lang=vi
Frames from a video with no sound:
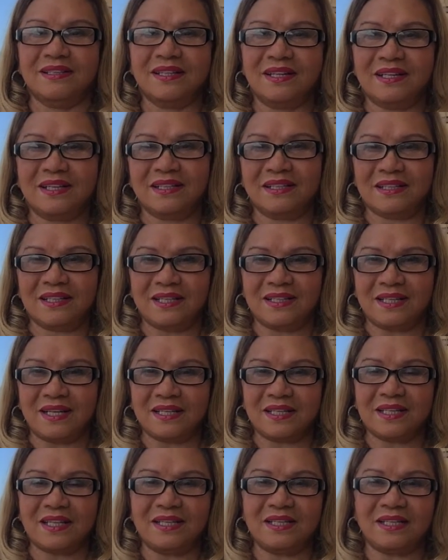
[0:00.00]
thành, thành
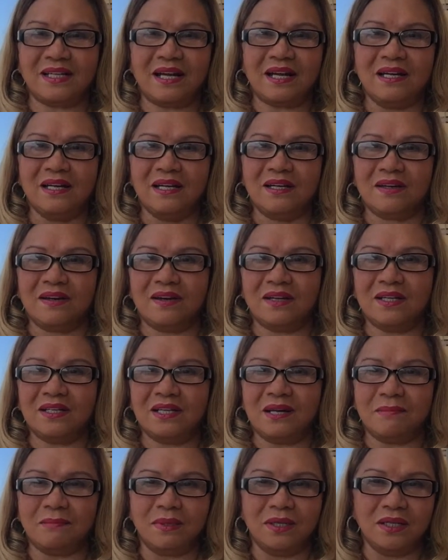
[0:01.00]
ra thành ra có khi
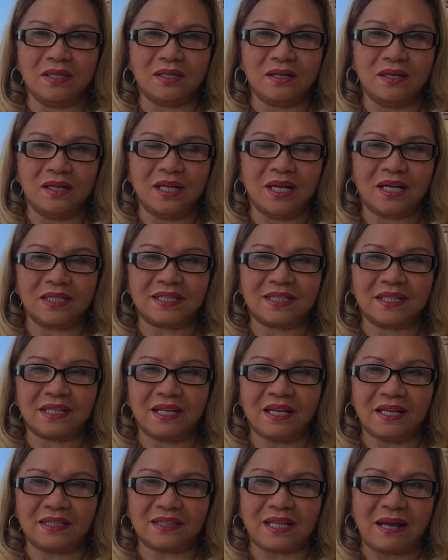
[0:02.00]
là 10 người là
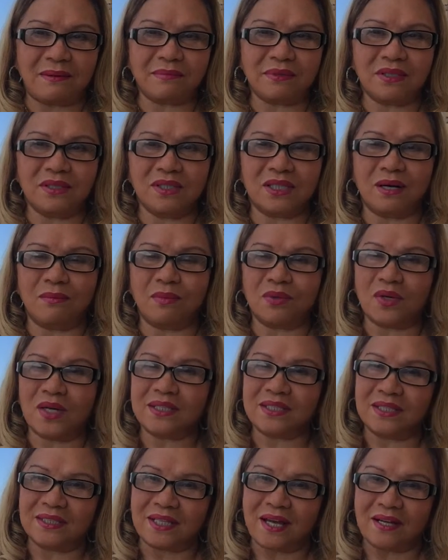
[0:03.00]
là 8 người không có nói
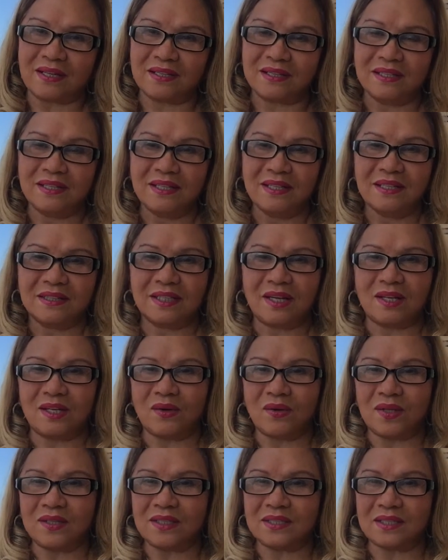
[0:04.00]
sự thật ở
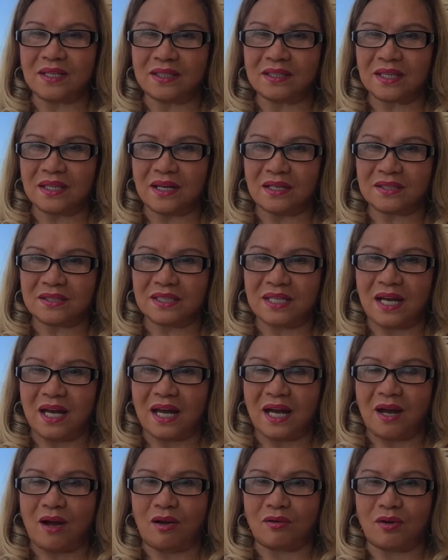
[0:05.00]
đâu nói sự thật nhà
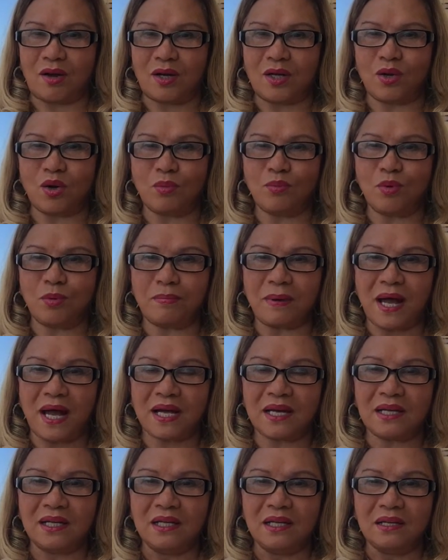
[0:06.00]
họ họ đâu có muốn
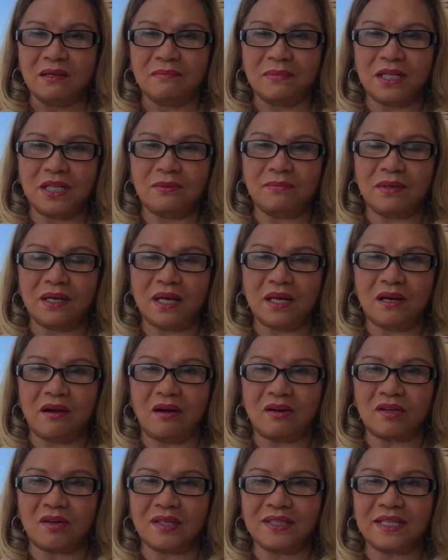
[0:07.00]
bán mà nếu mà
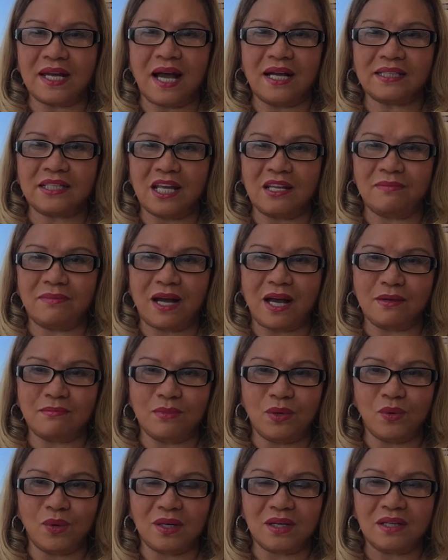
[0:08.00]
họ nói giá vậy mà ai
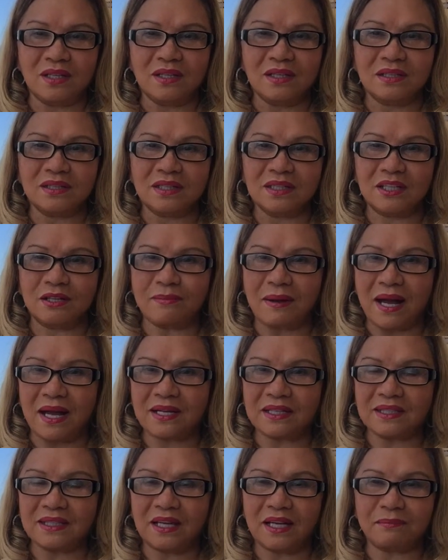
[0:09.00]
mua thì họ
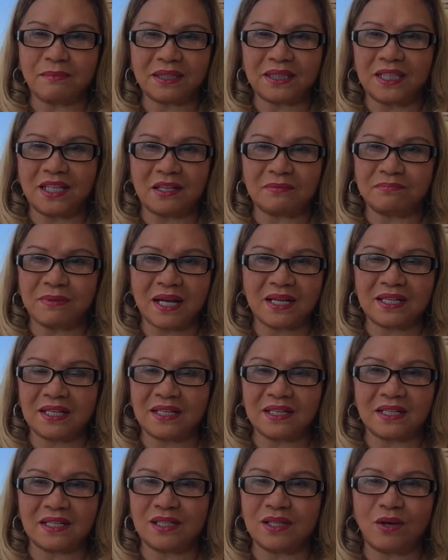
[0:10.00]
bán giá mắc thiệt mắc
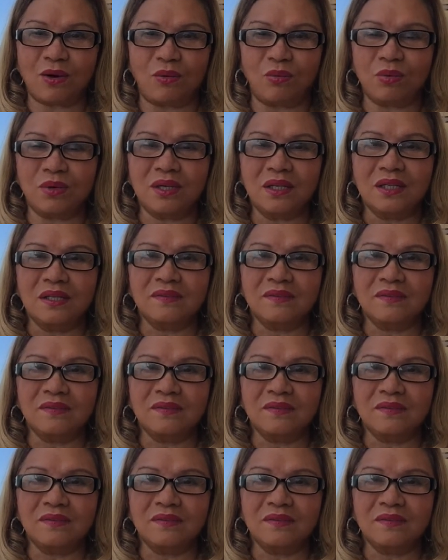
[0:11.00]
giá kinh khủng